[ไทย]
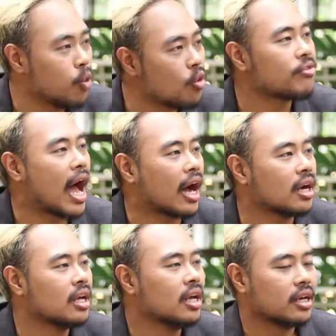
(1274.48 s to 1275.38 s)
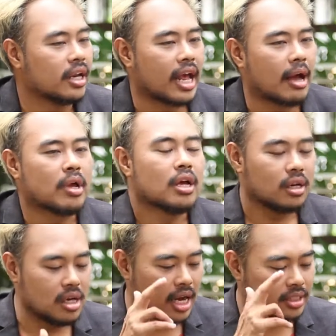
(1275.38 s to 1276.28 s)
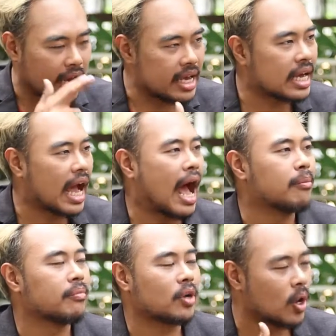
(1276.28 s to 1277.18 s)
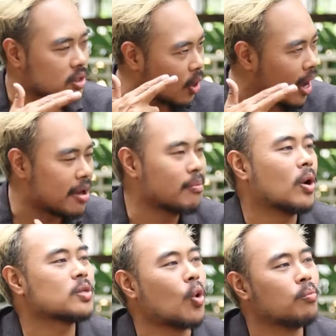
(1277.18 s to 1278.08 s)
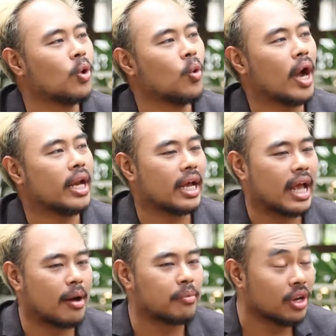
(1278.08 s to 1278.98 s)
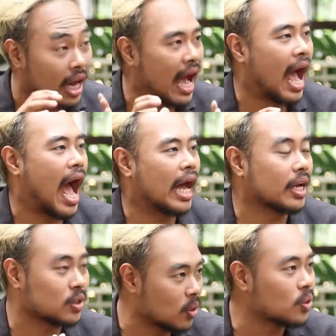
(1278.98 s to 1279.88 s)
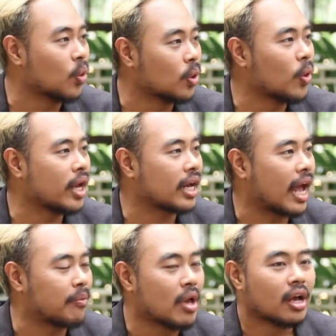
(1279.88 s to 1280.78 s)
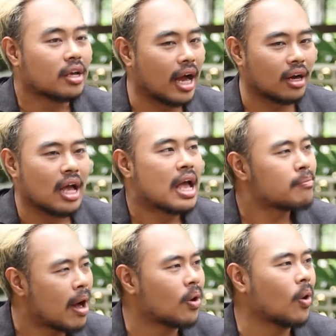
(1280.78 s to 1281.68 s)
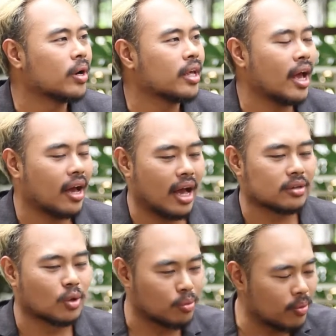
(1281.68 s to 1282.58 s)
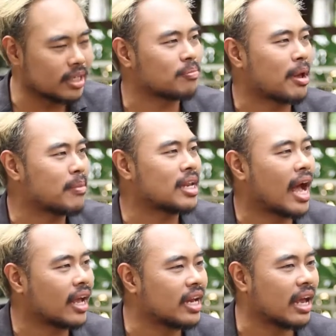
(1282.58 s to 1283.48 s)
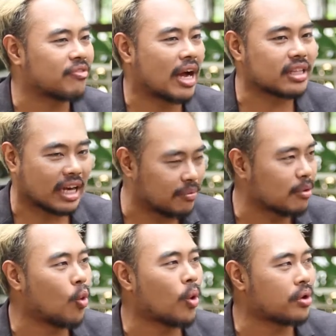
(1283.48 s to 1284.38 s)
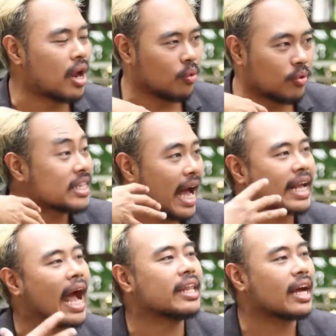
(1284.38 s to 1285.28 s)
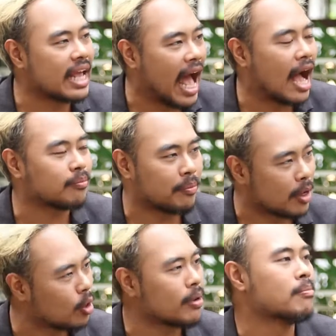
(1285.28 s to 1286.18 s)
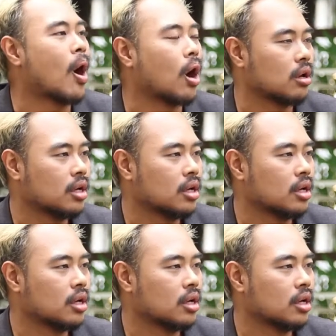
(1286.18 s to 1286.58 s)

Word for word: ห์ผู้ฟังนะครับ เลือกใช้คำก็ต้องให้เหมาะสมด้วยนะครับ เนื้อหาเนี่ยก็ต้องดูด้วยนะครับ อย่างบางคนเนี้ยอ่ะสมมุติว่าจะไปบรรยายให้เด็กฟัง แต่ถ้าไปพูดเรื่องวิชาการยากๆแบบนี้ก็ไม่เหมาะ